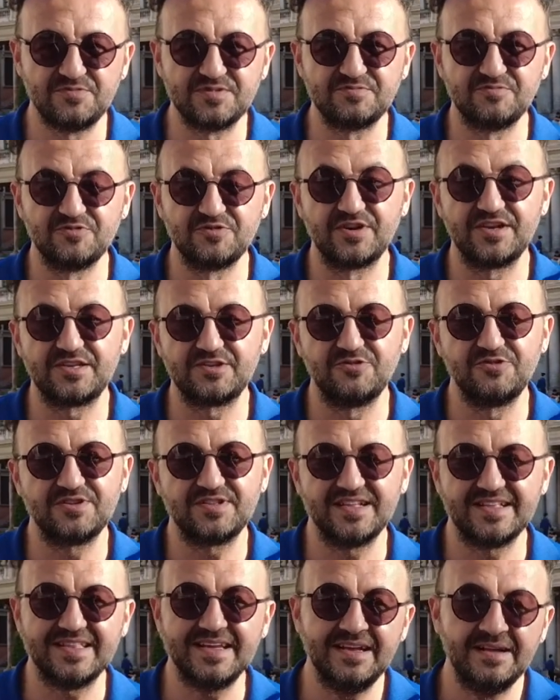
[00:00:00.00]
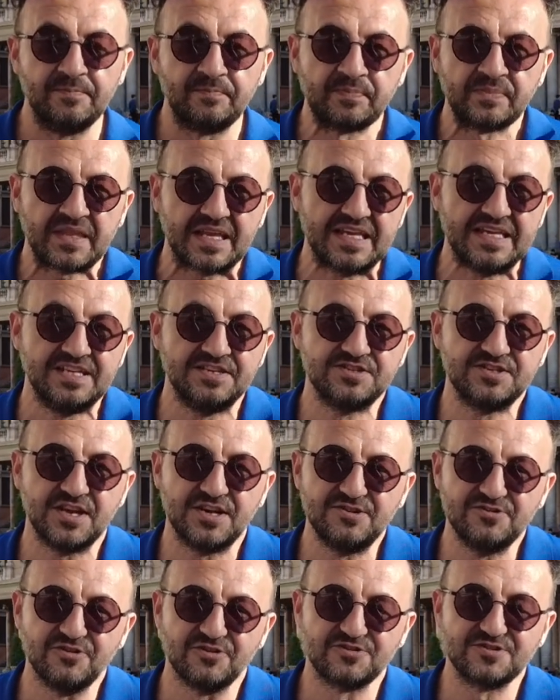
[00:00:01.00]
Biz bunu retorikte de
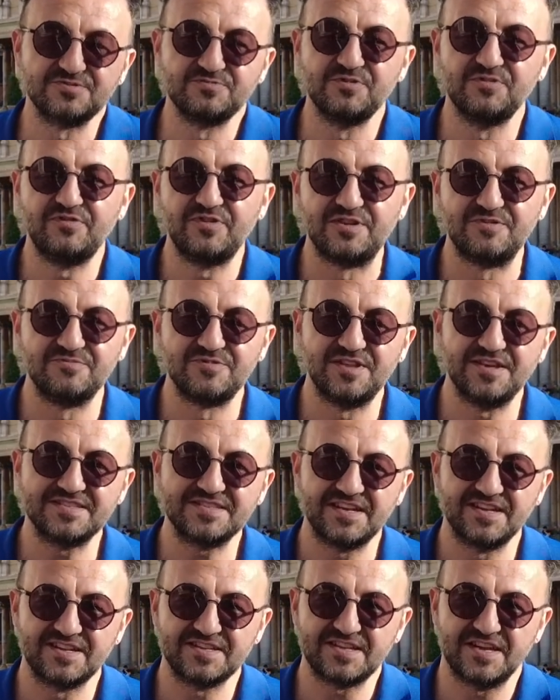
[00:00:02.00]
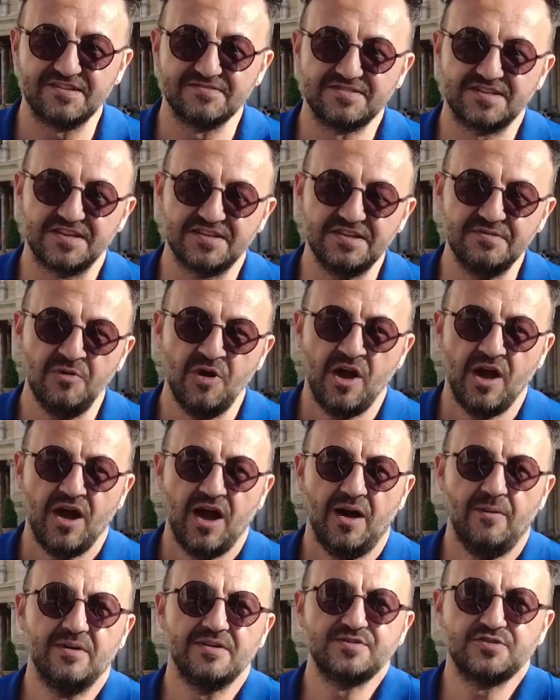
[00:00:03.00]
inceliyoruz. Bu filmi de sana tavsiye edeyim.
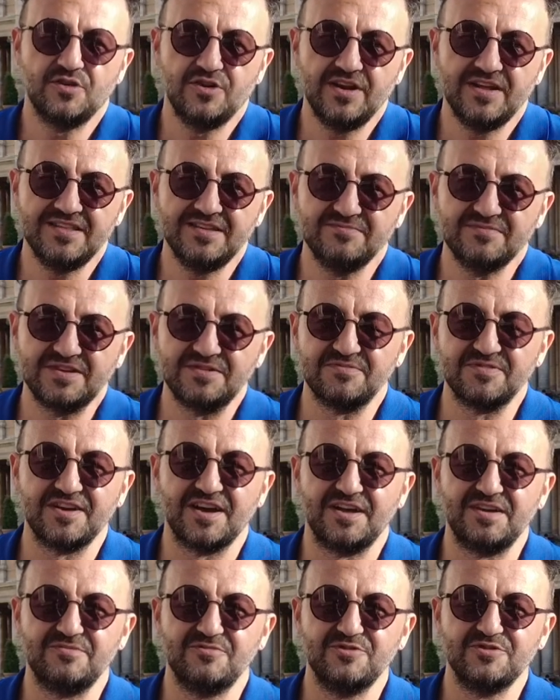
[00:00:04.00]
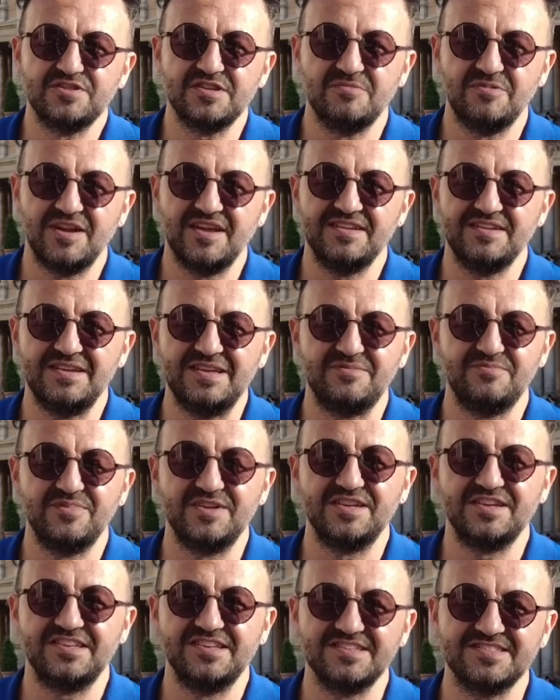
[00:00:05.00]
Ama söylediğim gibi yani muhtemelen ilk
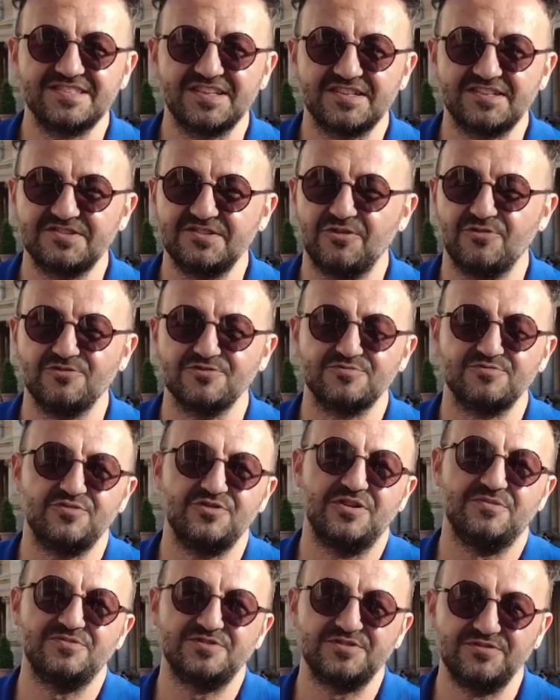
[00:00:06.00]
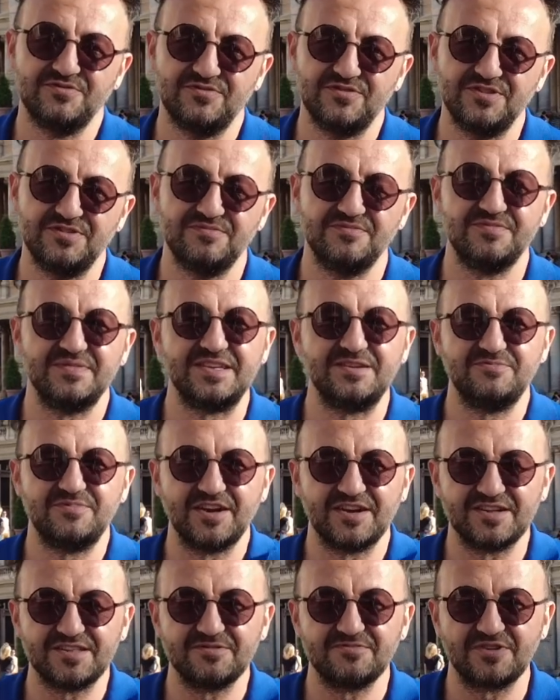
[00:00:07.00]
1-2 izlediğinde Oğuz bu ne biçim film deyip
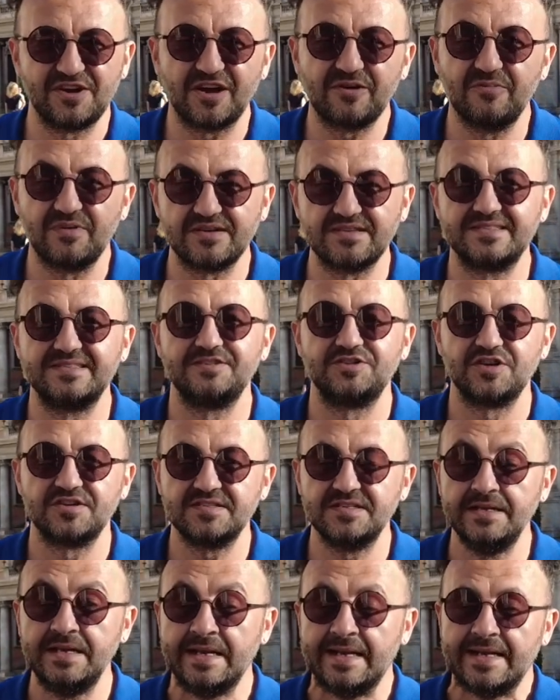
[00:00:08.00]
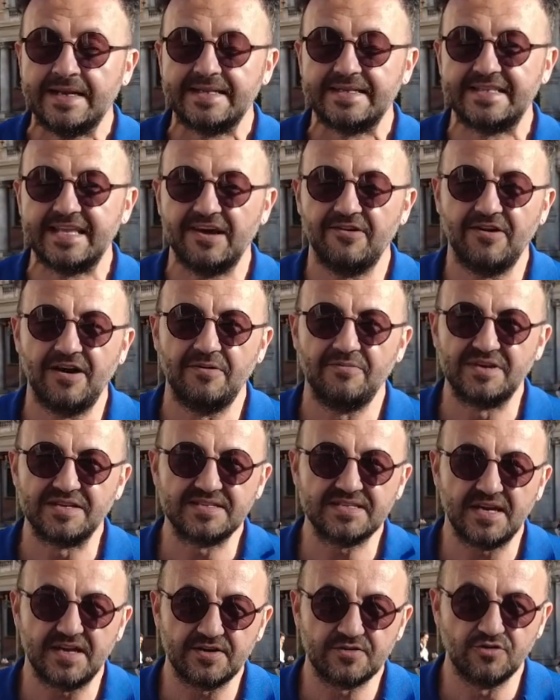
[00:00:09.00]
yarada bırakmak isteyeceksin. Devam et.
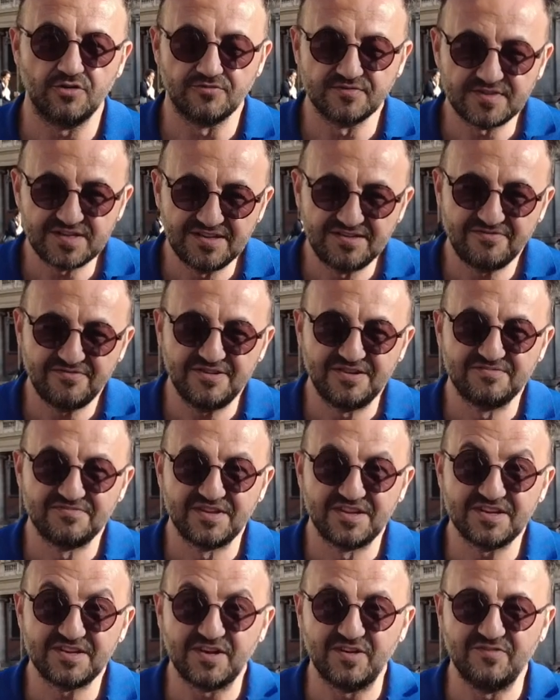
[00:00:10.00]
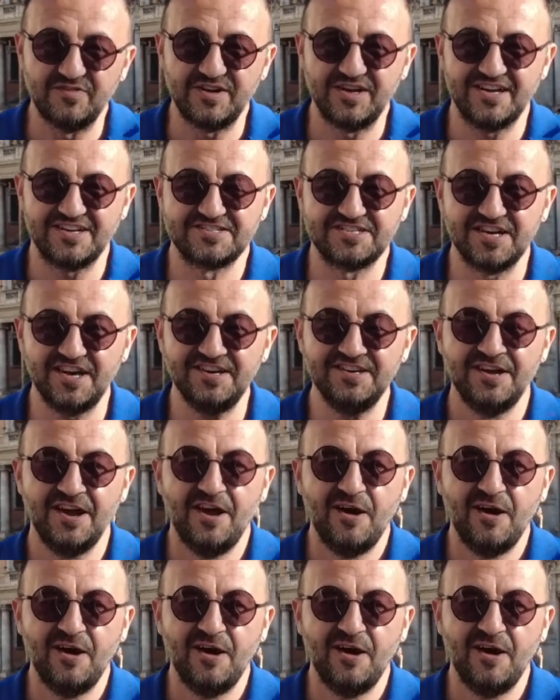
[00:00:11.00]
Tarkovski'nin filmleri kafayı açar.